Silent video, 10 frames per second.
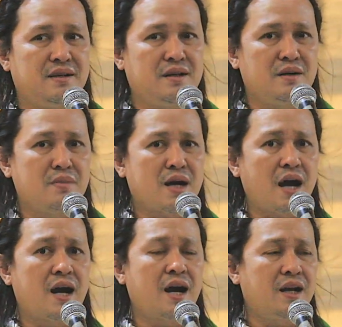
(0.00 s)

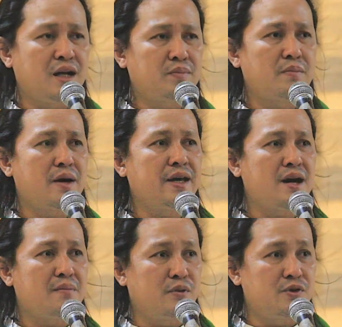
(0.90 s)
Makahalad babagi
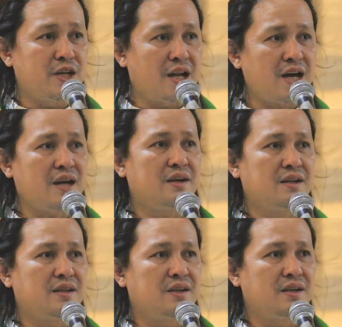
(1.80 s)
hapon sila
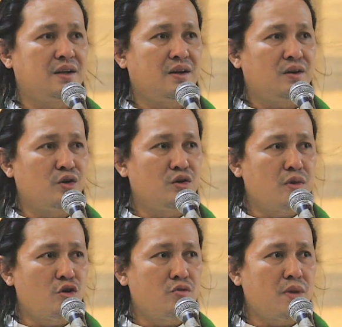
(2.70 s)
kung
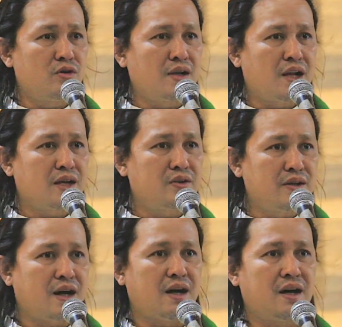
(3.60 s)
maumao na lang yun
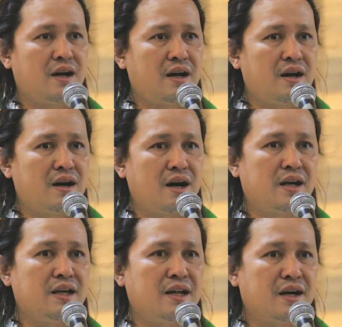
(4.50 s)
na ang
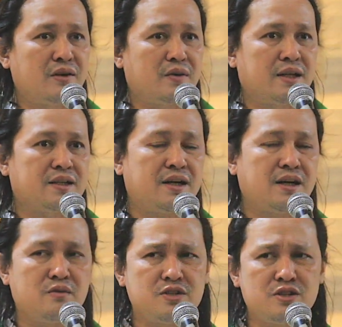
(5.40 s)
ilang kwarta,
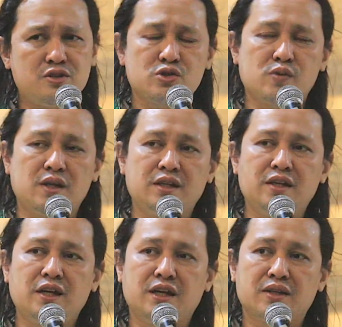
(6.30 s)
which is usually
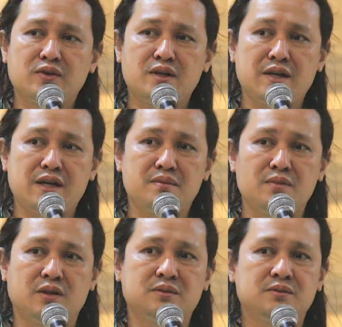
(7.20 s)
dili nato na
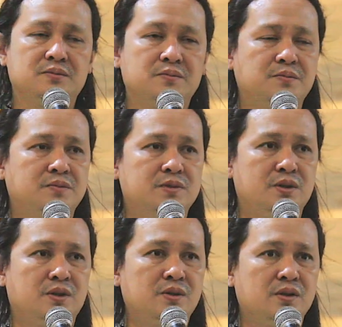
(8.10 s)
mahimo. No?